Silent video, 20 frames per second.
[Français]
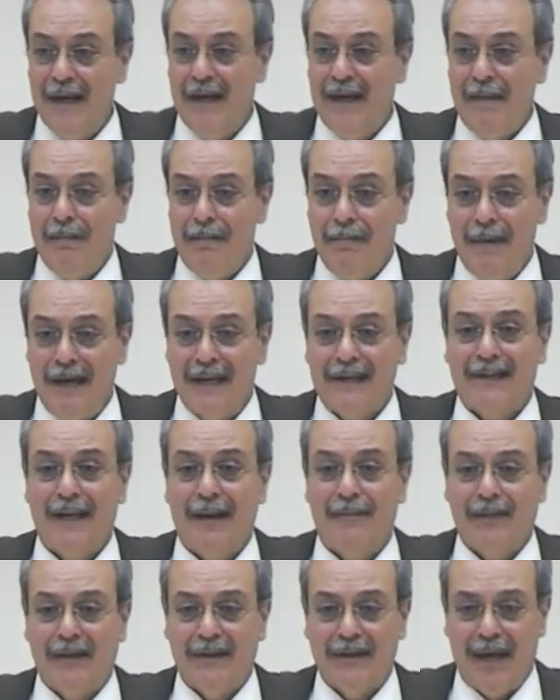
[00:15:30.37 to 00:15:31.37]
est
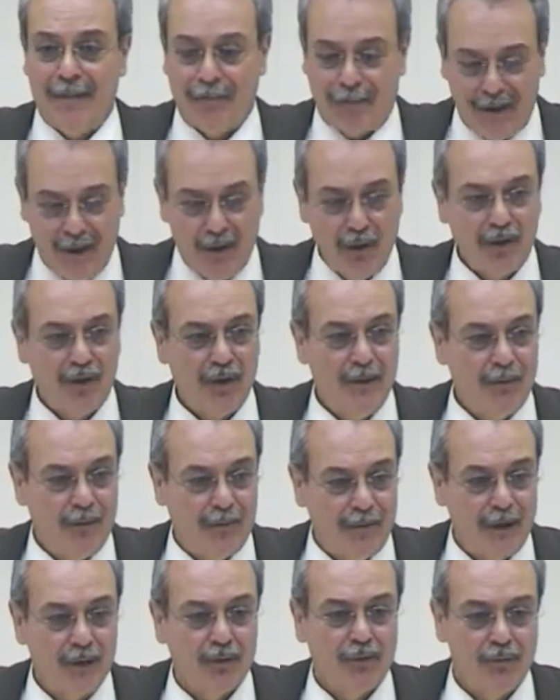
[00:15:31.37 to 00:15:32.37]
annoncée et que les hommes
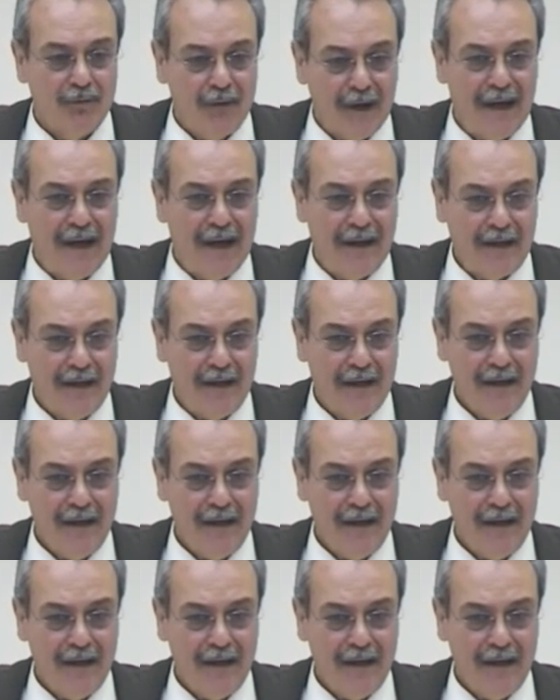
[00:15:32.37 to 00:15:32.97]
sont sauvés